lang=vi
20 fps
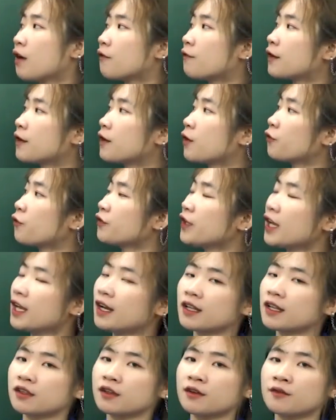Phần đầu tiên
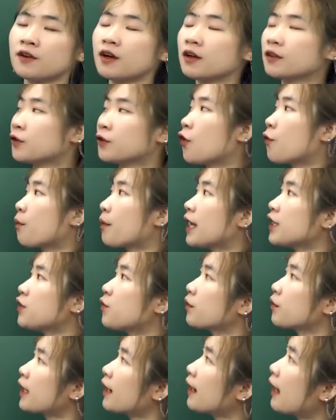là từ vựng thì hôm nay
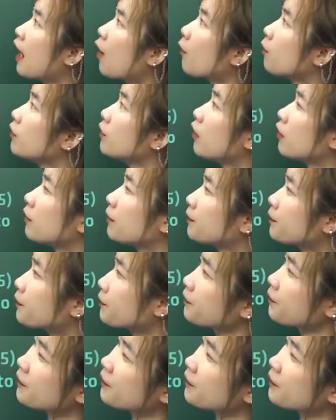chúng ta đã học được